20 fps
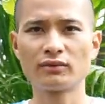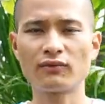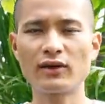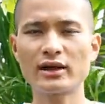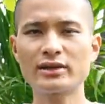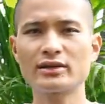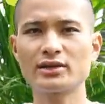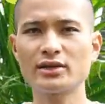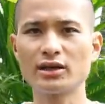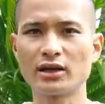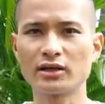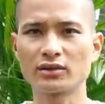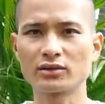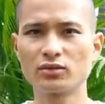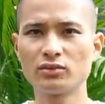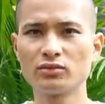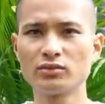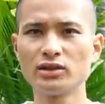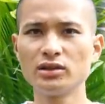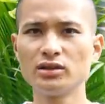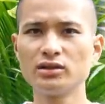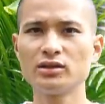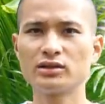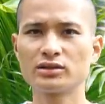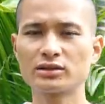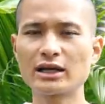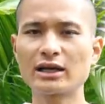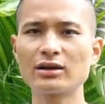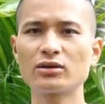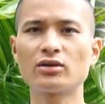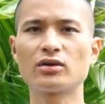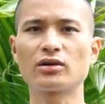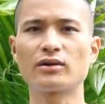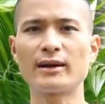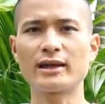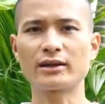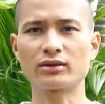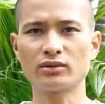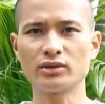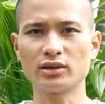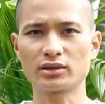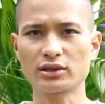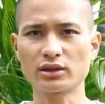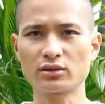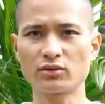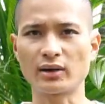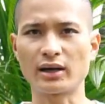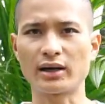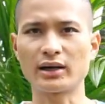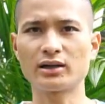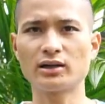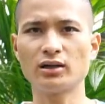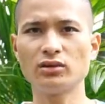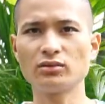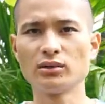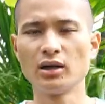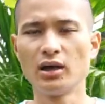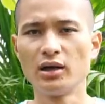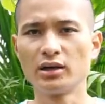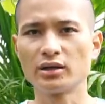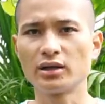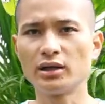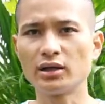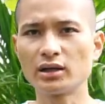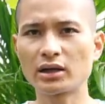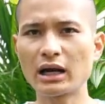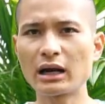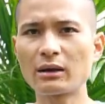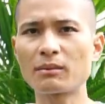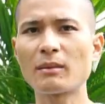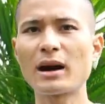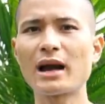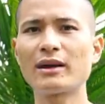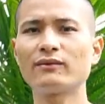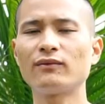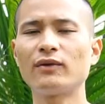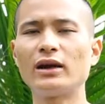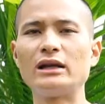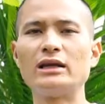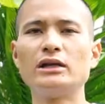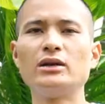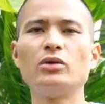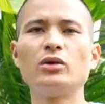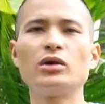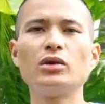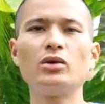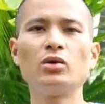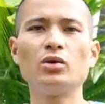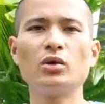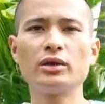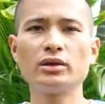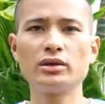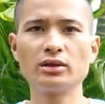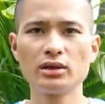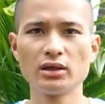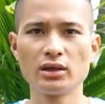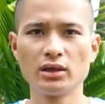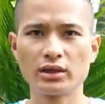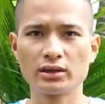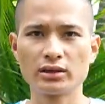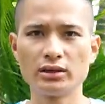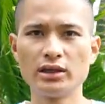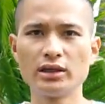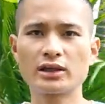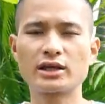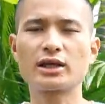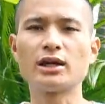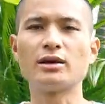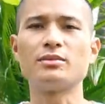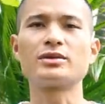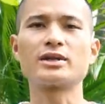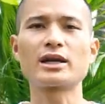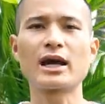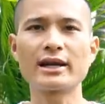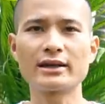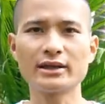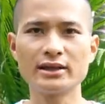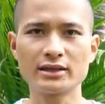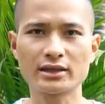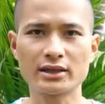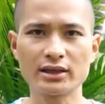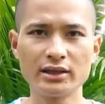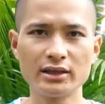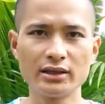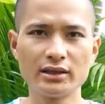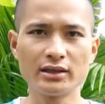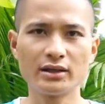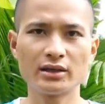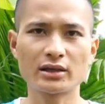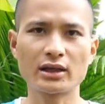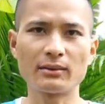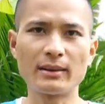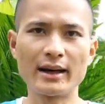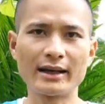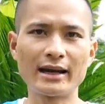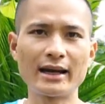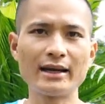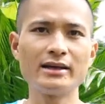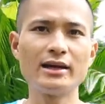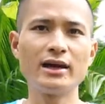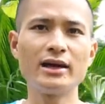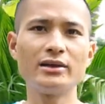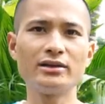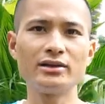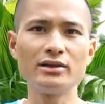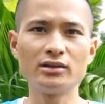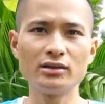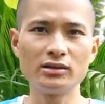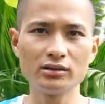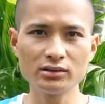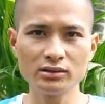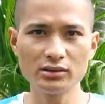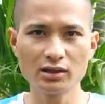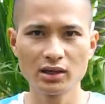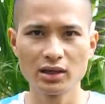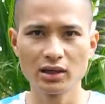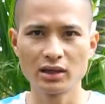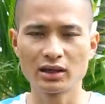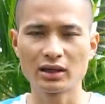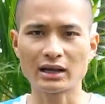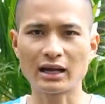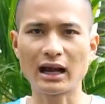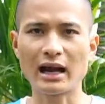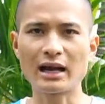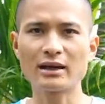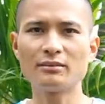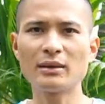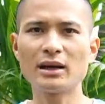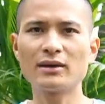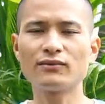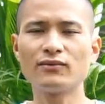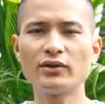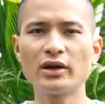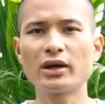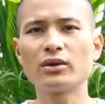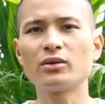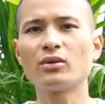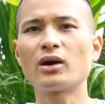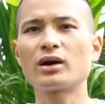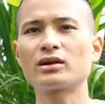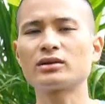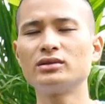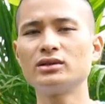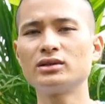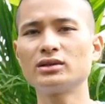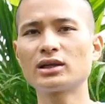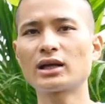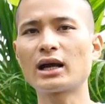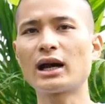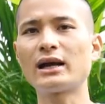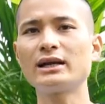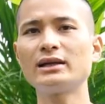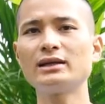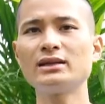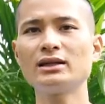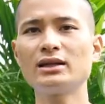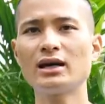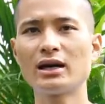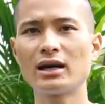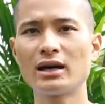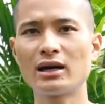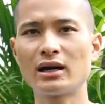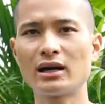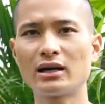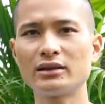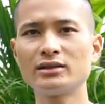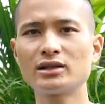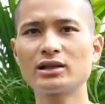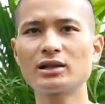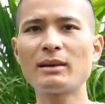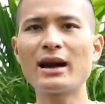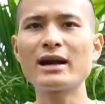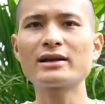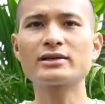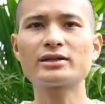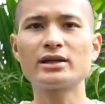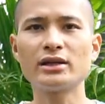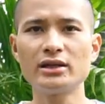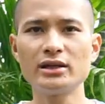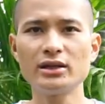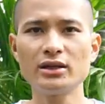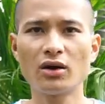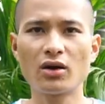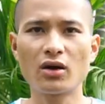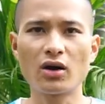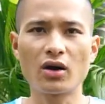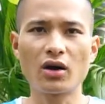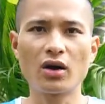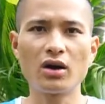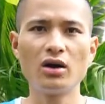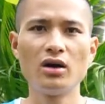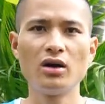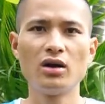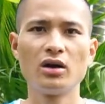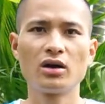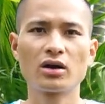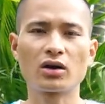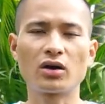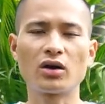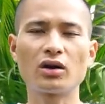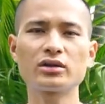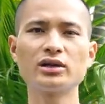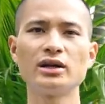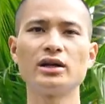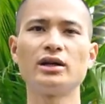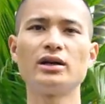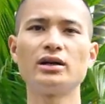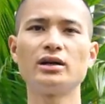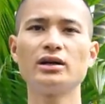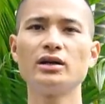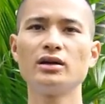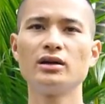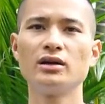phát triển cũng như răng của các bạn có được chắc khỏe hay không thì các bạn phải luôn luôn đi kiểm tra định kỳ các bạn hãy đến những cái bệnh viện hoặc những cái à, những cái bác sĩ họ có thể